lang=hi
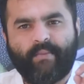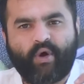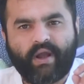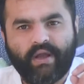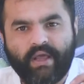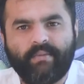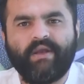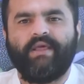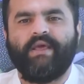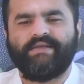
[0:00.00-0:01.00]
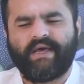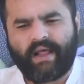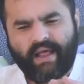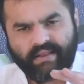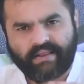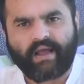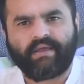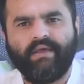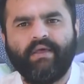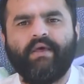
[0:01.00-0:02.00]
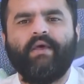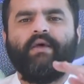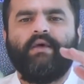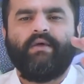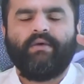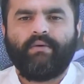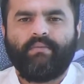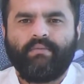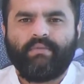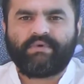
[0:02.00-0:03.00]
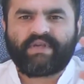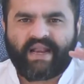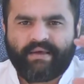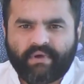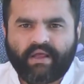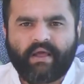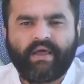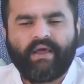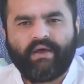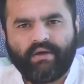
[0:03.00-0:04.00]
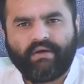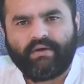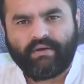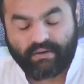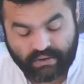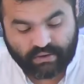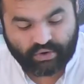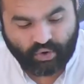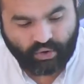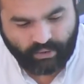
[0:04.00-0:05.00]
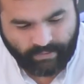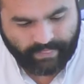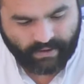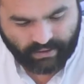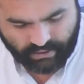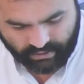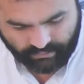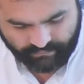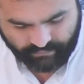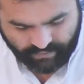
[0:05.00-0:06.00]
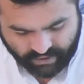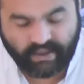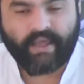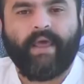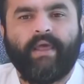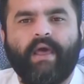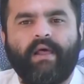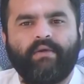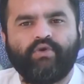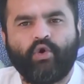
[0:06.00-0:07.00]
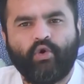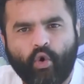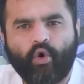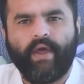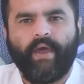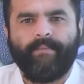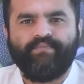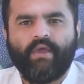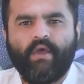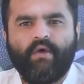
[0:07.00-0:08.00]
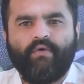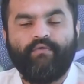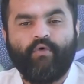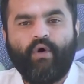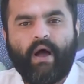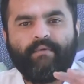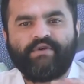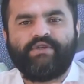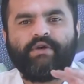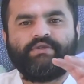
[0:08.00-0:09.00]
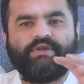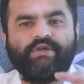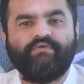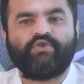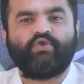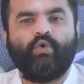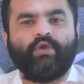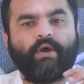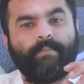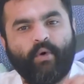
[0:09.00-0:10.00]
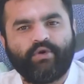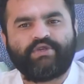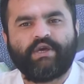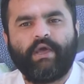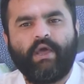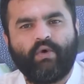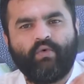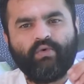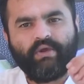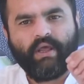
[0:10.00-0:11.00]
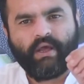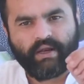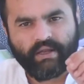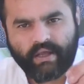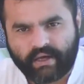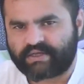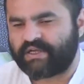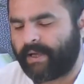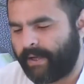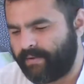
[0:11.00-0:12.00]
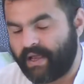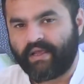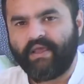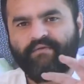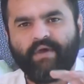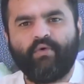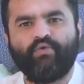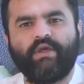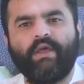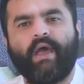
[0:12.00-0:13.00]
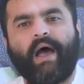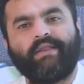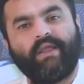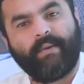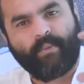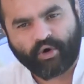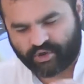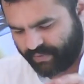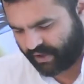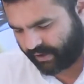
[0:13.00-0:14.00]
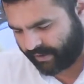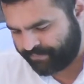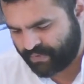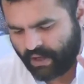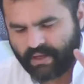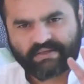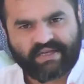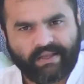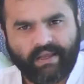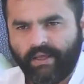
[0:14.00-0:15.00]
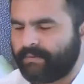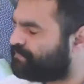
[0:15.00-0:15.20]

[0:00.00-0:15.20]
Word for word: दामों का नियमन किया जा रहा है ताकि सारे वर्ग के जो व्यक्ति है या जो लोग है वो आवश्यक चीज वस्तुओं तक पहुंच सके उनकी खरीदी कर सके यानी कि वे उनकी आर्थिक पहुंच में रहे साथ ही